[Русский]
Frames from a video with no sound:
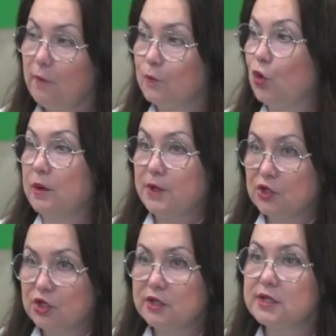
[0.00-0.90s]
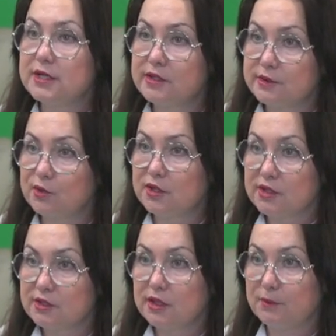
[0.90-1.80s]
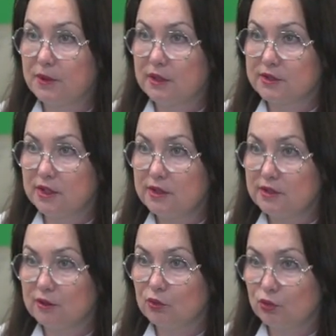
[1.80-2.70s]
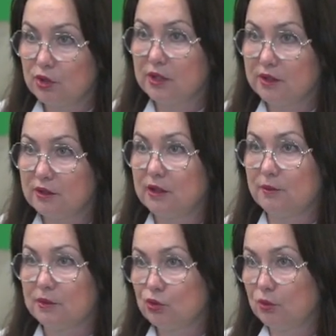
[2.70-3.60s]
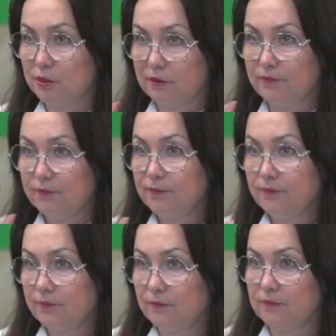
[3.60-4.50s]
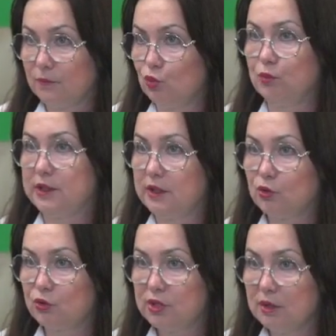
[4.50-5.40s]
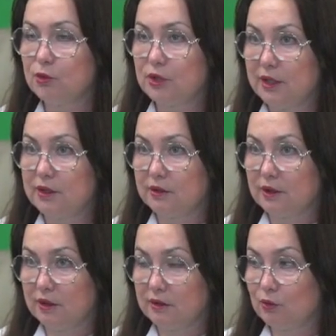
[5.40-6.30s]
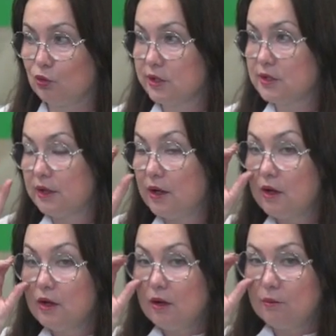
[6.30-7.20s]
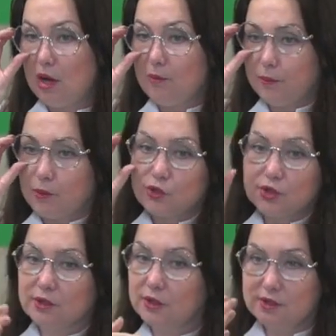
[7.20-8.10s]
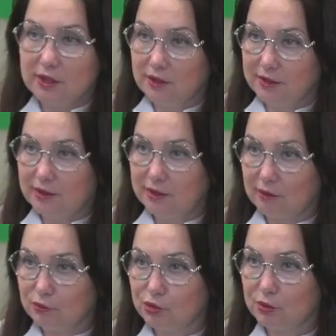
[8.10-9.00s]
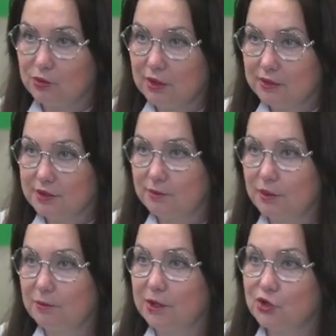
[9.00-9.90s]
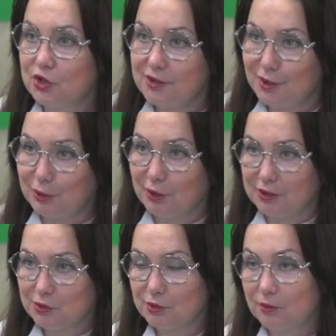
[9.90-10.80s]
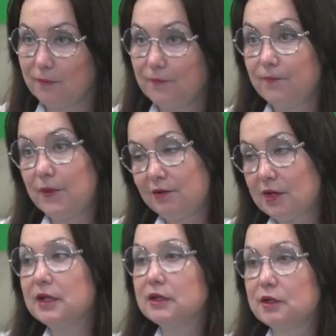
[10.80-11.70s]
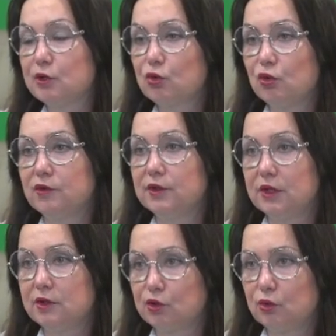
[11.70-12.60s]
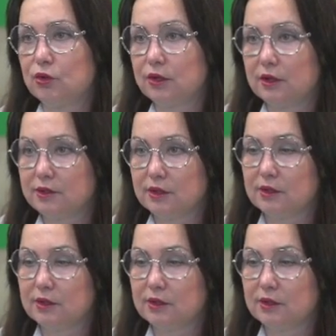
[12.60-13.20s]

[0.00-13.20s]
Ну, опять же, если есть медицинские показания, ну, не надо там особо думать на эту тему, угу. надо и надо. Но если мама просто это делает для того, чтобы как-то себе облегчить ситуацию, наверное, это рискованно и не стоит так делать.